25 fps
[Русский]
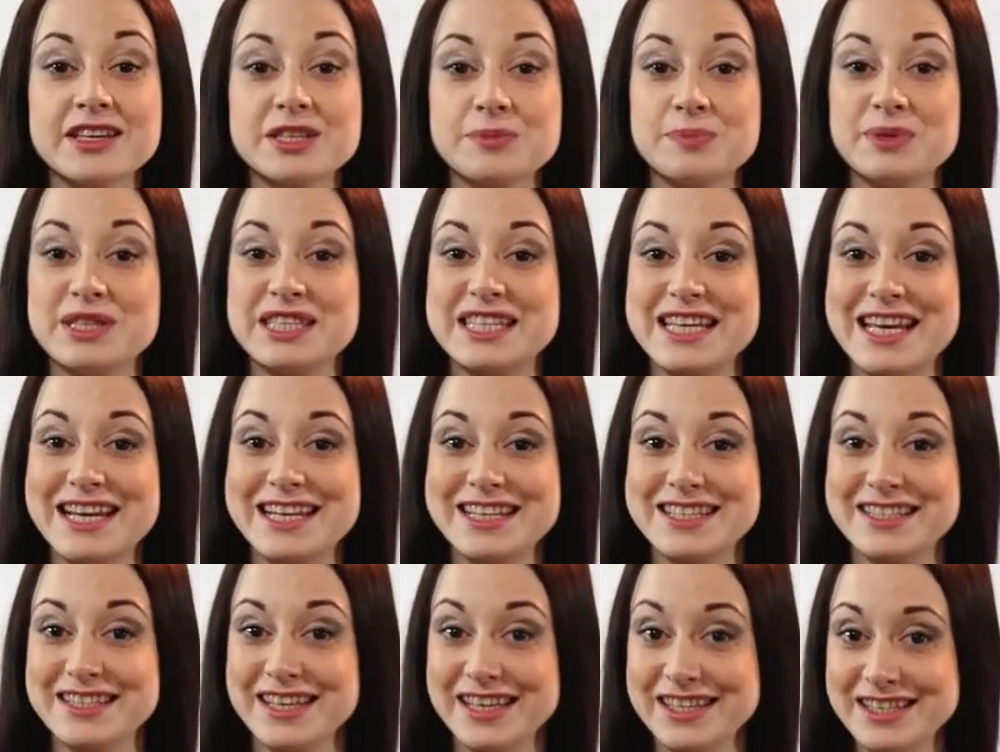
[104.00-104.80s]

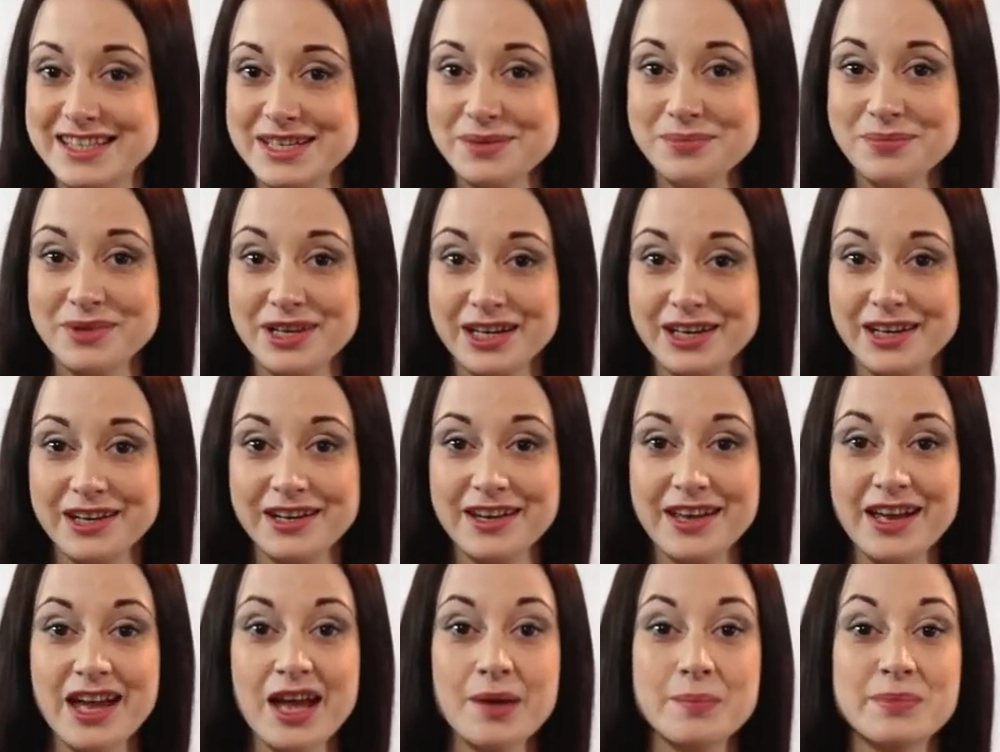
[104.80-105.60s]
Специалисты Тимберг
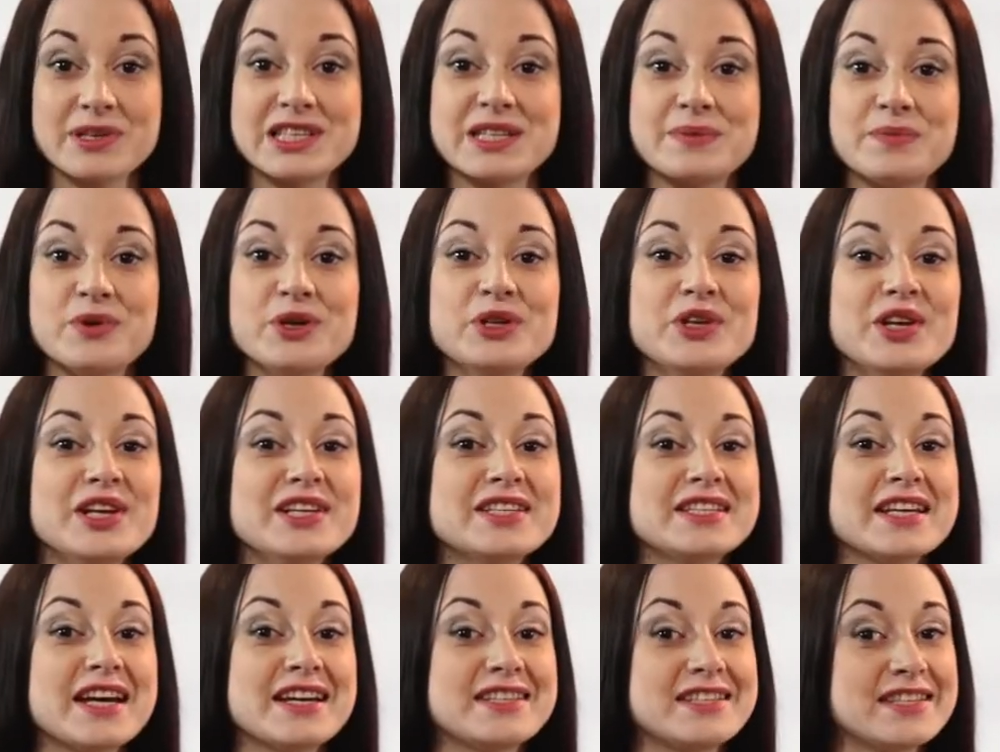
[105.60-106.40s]

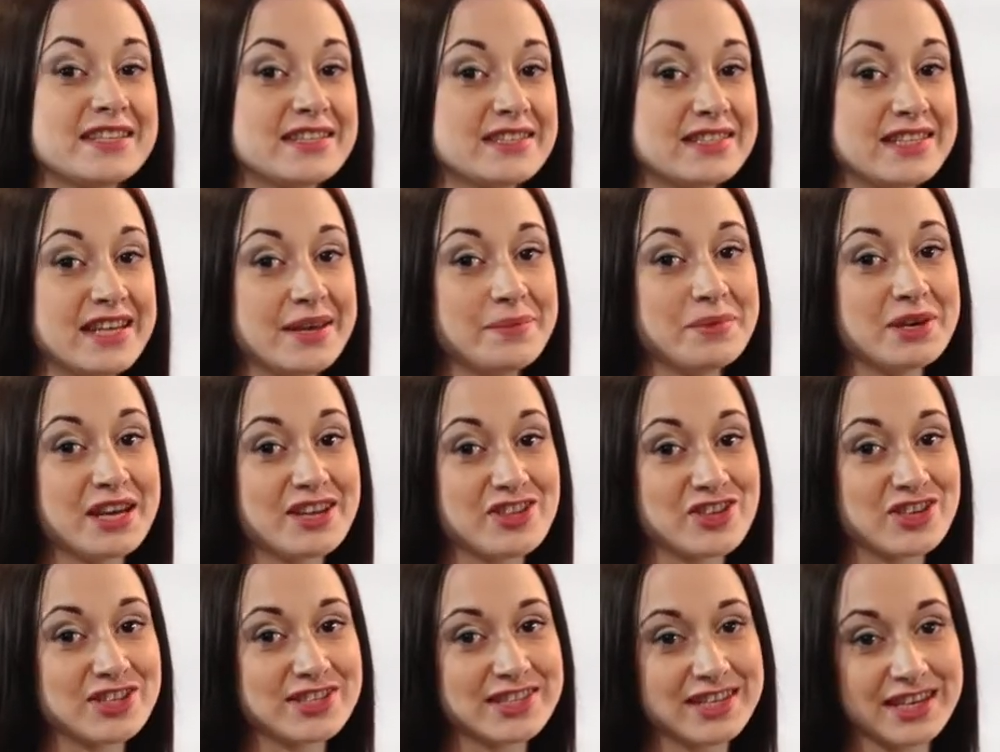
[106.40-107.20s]
позаботились о системе
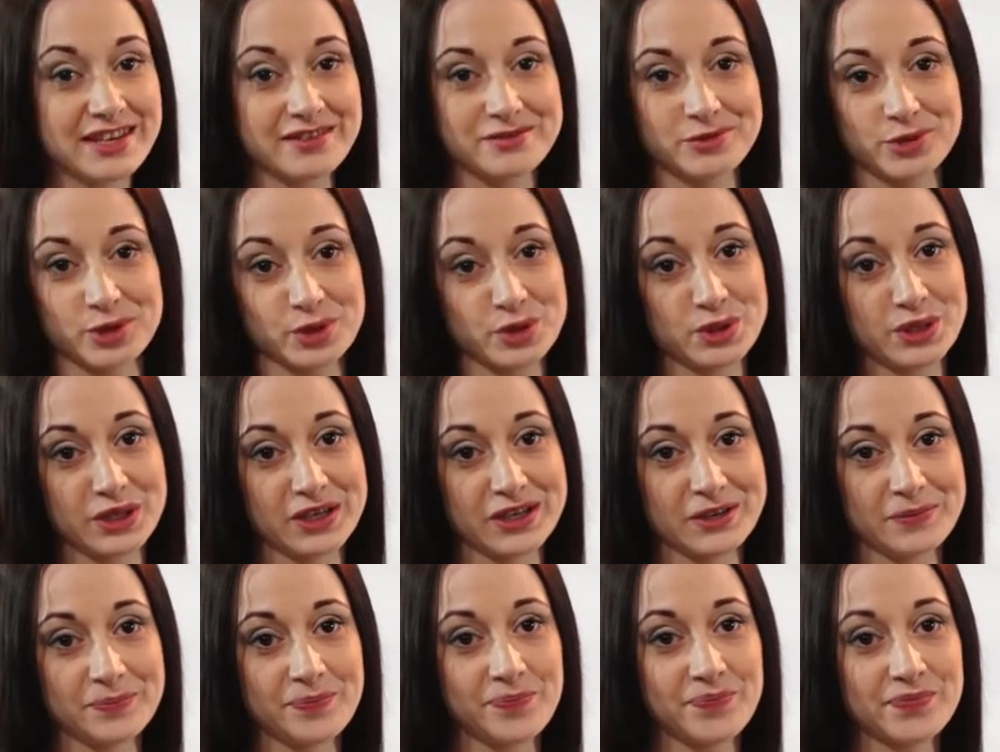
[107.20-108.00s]
очистки воздуха.